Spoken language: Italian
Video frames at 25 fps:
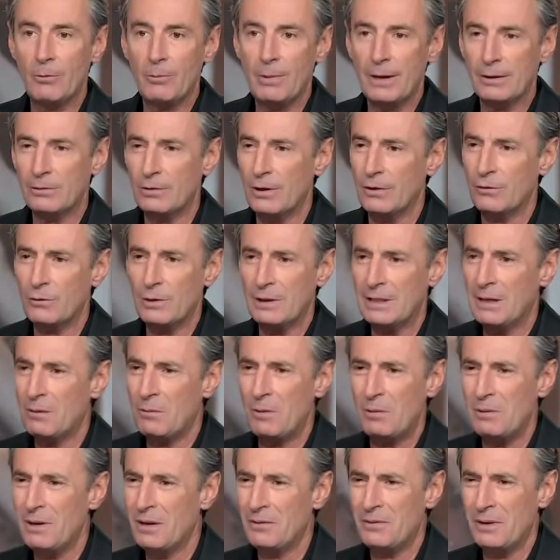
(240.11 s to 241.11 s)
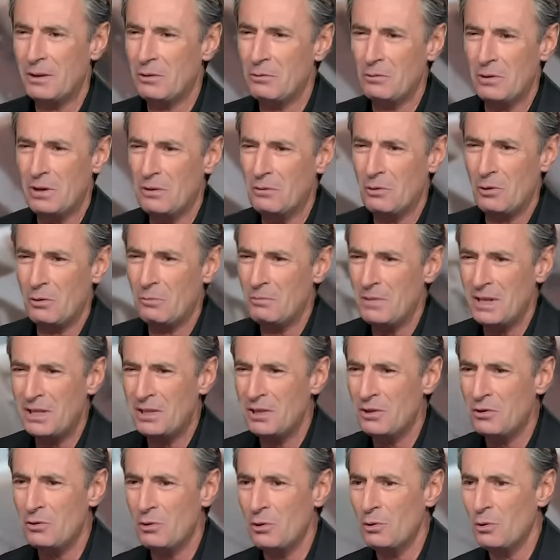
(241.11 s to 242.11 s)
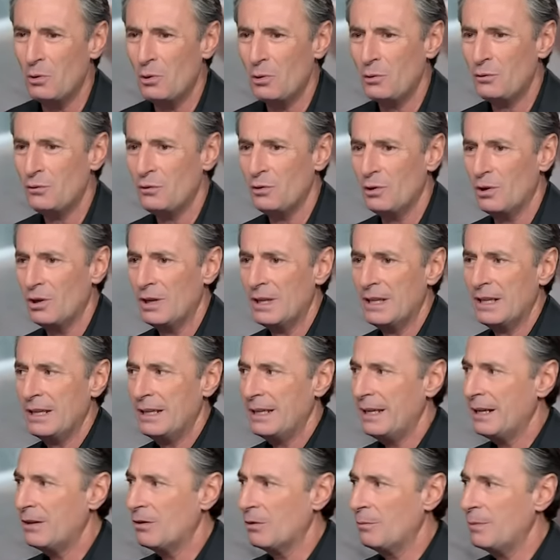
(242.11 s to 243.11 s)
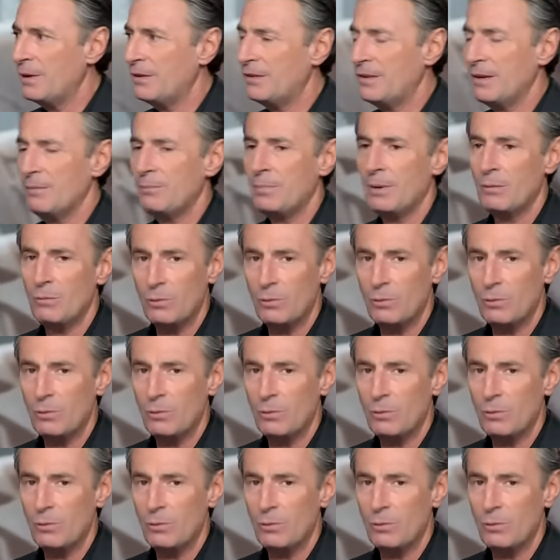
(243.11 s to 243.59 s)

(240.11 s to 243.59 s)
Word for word: peraltro la squadra mobile ha fatto un lavoro meticoloso e come sempre